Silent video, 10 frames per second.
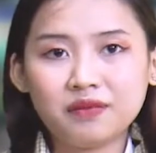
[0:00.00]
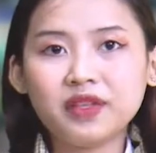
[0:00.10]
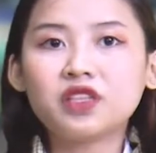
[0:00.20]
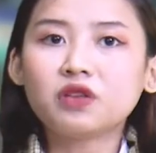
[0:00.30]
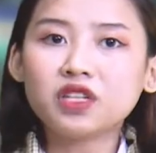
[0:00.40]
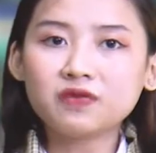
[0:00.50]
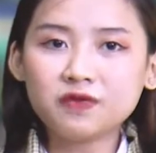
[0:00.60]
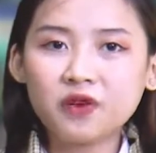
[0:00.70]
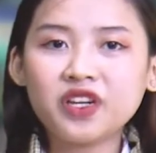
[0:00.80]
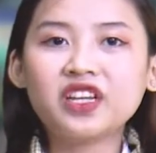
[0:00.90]
Minh Tú rất
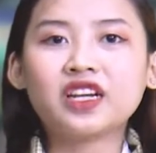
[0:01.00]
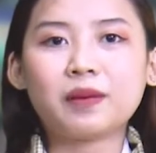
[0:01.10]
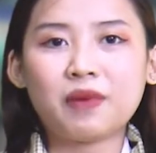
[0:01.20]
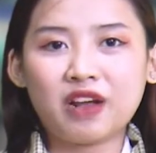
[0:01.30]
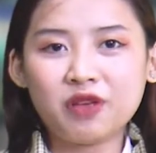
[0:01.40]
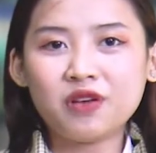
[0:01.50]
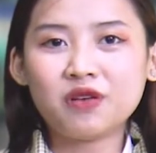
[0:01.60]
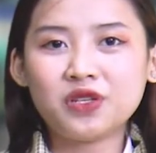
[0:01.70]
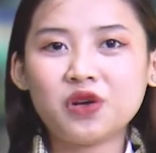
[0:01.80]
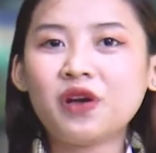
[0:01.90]
vui khi được gặp lại quý cô
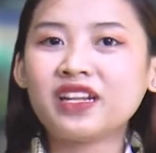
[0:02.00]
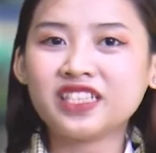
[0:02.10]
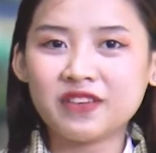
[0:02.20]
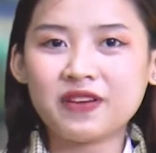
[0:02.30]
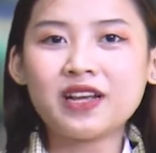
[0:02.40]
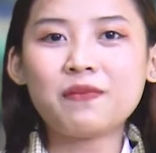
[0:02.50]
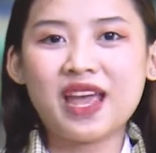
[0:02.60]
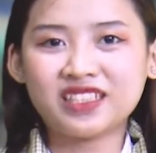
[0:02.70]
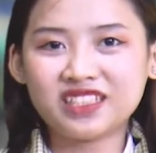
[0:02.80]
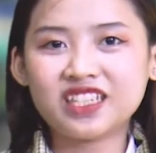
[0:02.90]
chú, anh chị và các
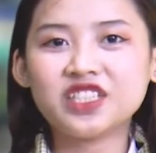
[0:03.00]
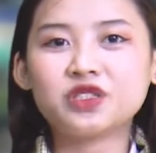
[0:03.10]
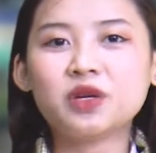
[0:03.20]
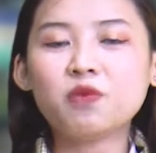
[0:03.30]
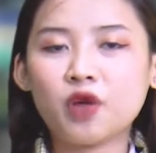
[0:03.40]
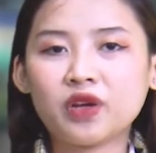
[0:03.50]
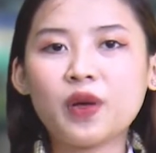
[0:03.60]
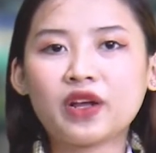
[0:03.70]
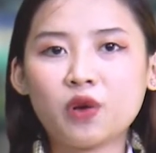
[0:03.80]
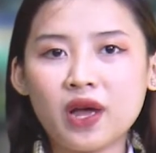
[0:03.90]
bạn trên kênh YouTube Nguyễn
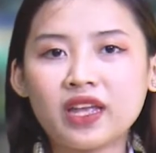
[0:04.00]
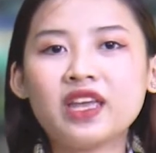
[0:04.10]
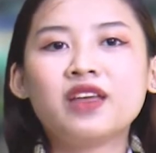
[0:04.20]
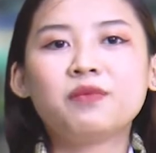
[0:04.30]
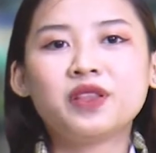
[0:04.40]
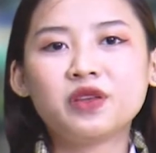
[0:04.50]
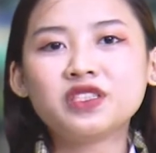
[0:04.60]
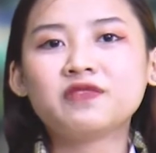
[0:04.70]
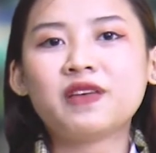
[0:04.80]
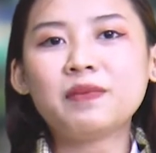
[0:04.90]
Đoàn Khuê. Minh Tú
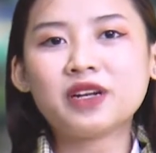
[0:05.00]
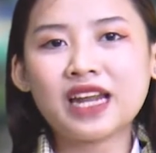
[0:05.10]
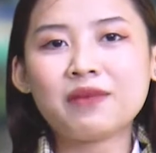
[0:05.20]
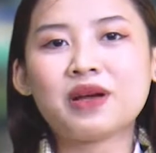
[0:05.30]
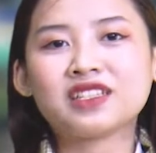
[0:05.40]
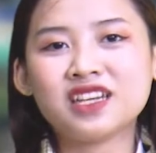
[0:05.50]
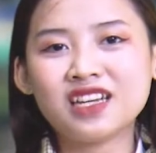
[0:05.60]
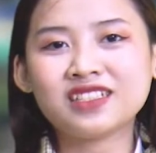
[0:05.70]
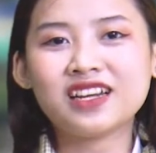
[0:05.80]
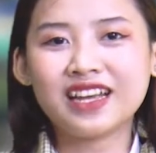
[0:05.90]
xin phép được thay mặt
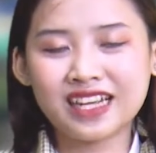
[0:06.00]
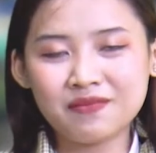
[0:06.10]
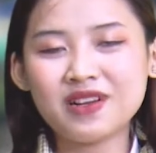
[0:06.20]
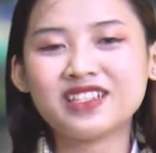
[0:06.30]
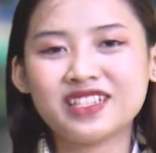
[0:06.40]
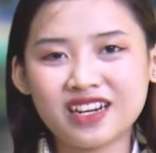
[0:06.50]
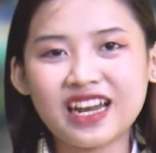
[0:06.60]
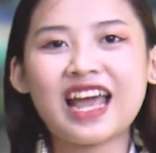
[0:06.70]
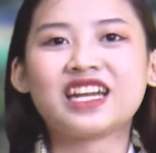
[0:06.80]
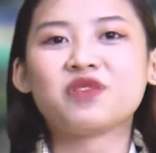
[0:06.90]
kênh gửi lời cảm ơn chân
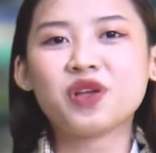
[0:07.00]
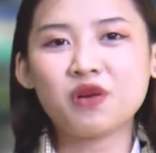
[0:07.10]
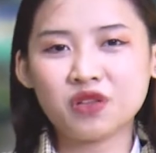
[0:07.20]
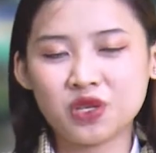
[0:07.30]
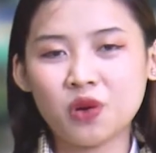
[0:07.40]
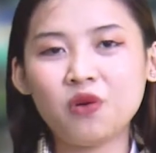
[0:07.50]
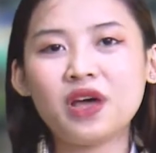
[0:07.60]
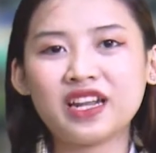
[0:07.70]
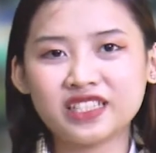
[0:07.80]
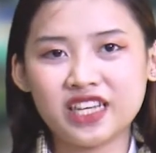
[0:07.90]
thành đến quý cô chú,
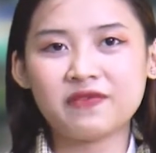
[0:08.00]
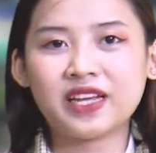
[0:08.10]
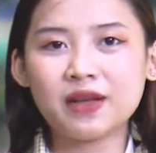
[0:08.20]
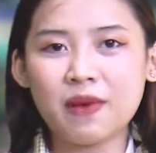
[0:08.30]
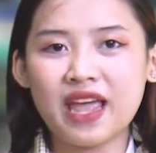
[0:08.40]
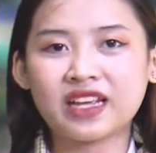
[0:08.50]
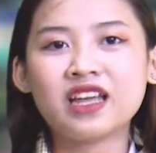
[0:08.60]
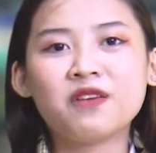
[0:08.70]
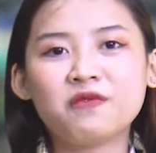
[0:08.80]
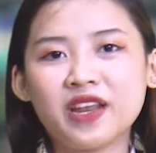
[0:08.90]
anh chị và các bạn
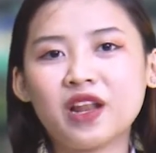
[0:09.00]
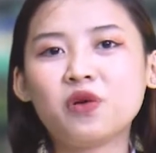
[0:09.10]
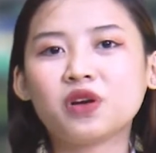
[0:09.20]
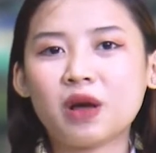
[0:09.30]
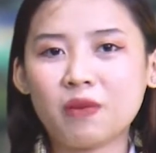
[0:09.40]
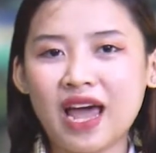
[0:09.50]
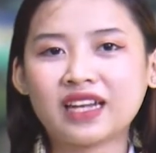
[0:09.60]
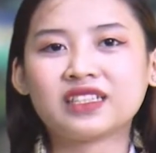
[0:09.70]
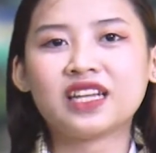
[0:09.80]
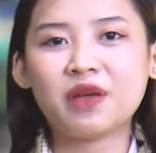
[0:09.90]
vì đã luôn đồng
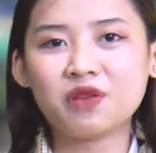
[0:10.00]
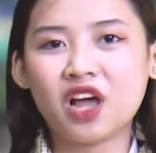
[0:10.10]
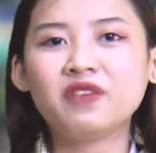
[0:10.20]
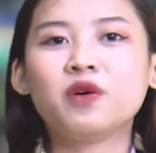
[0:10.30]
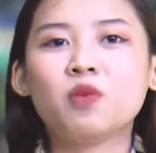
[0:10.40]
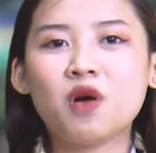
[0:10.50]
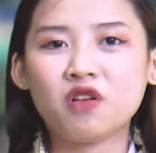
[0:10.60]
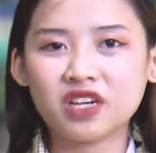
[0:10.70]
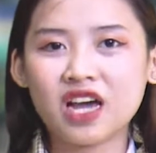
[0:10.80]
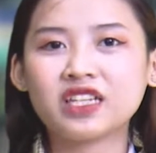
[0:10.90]
hành, theo dõi và ủng hộ
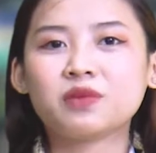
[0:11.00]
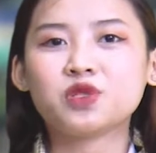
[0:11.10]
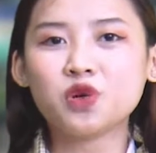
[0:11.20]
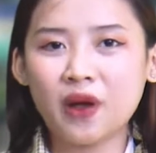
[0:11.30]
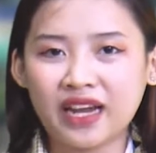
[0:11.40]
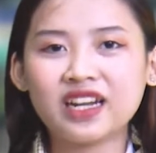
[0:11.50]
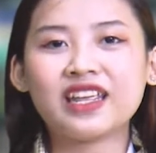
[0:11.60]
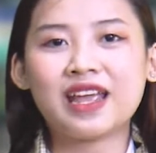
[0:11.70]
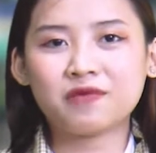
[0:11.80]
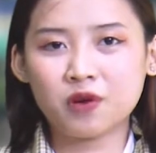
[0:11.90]
kênh trong suốt khoảng thời
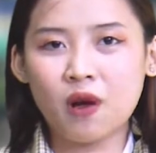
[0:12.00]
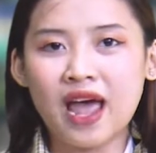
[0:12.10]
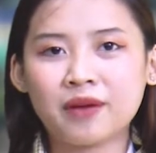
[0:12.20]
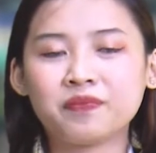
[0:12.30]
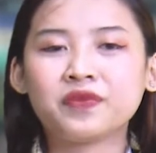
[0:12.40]
gian vừa qua.